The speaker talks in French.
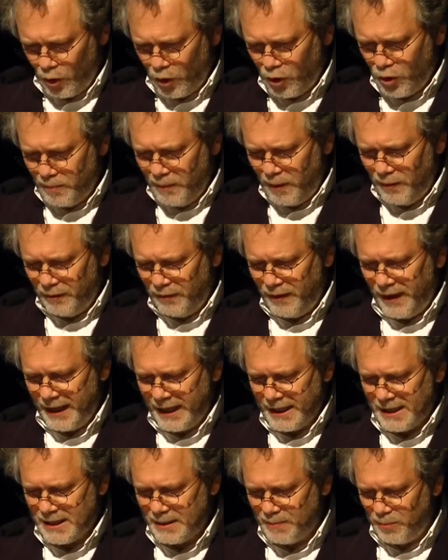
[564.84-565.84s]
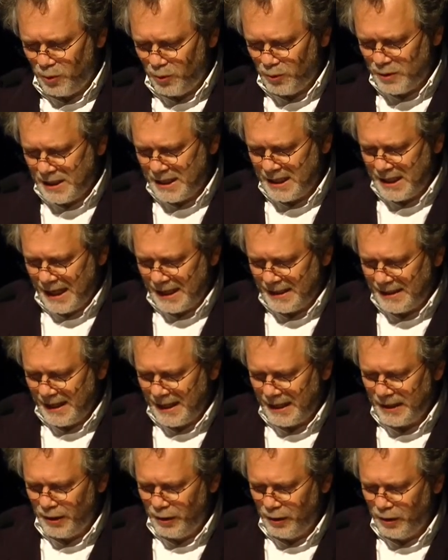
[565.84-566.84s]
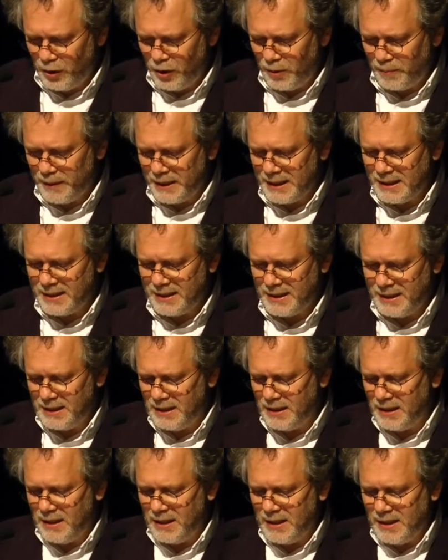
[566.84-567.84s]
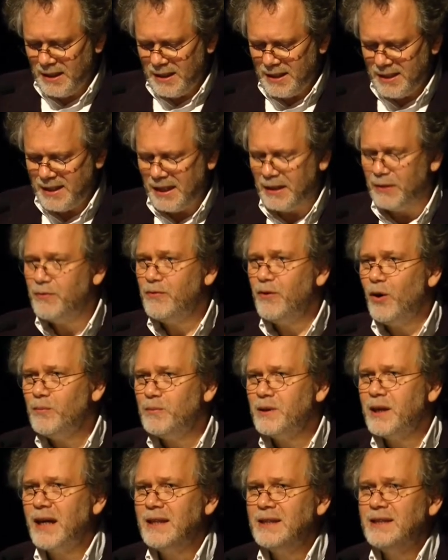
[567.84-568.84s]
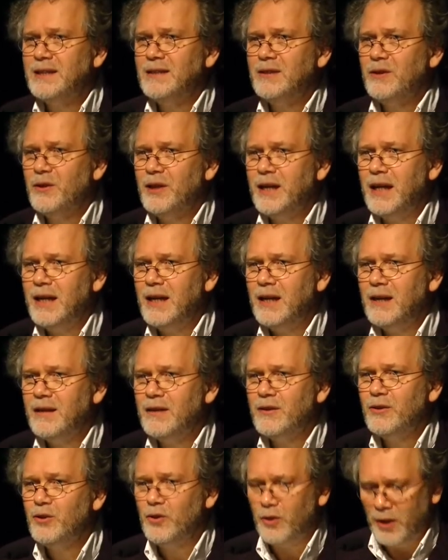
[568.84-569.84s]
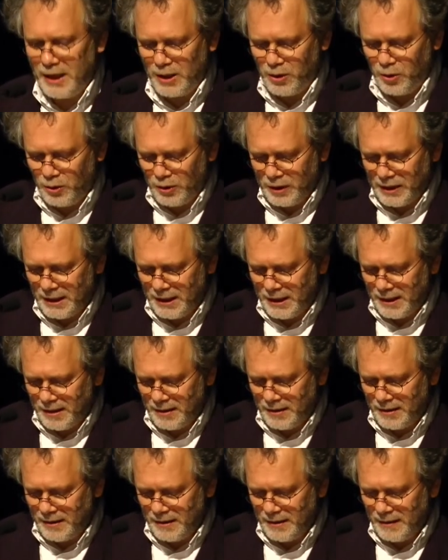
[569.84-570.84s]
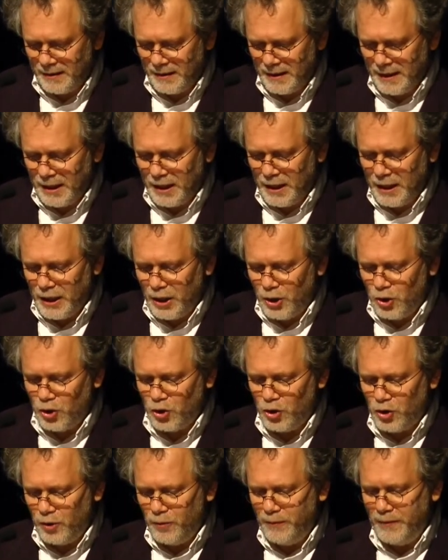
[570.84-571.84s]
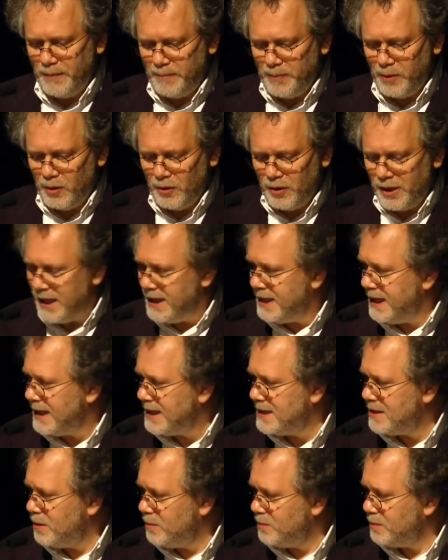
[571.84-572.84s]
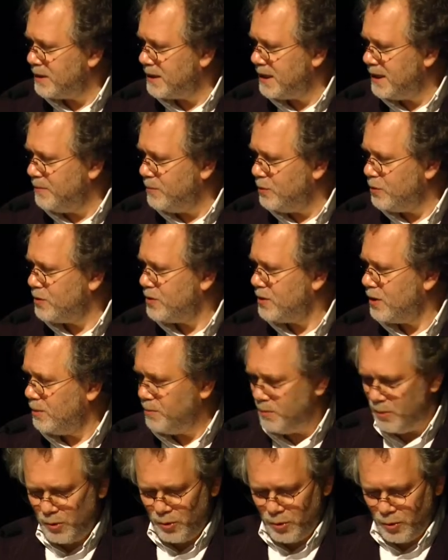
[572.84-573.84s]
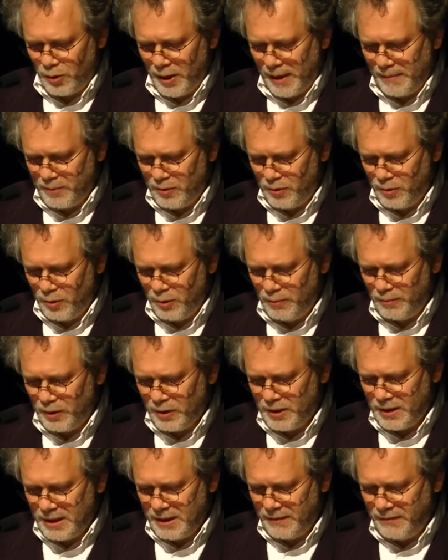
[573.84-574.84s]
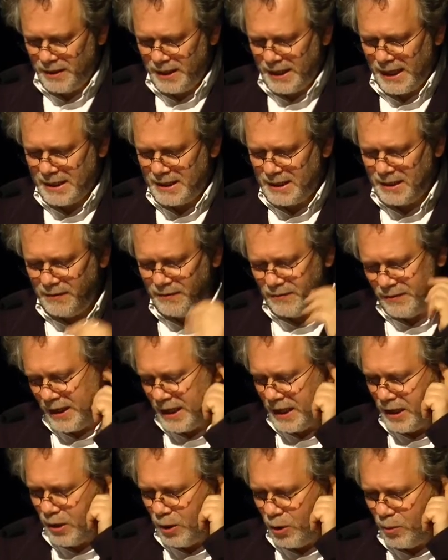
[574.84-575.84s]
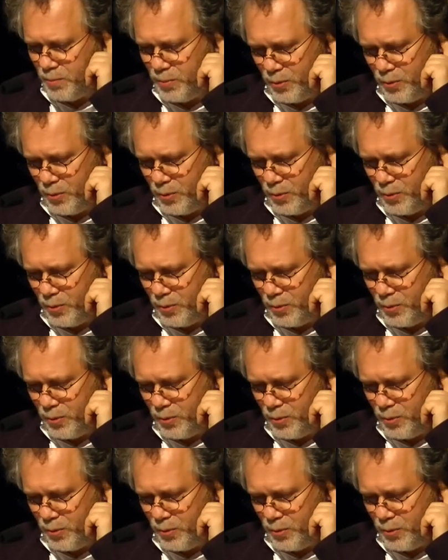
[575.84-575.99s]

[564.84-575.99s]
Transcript: Comment faire exploser de l'intérieur, comme il dit cette forme traditionnelle de la chronique. Je vais prendre un exemple qui me semble absolument significatif et en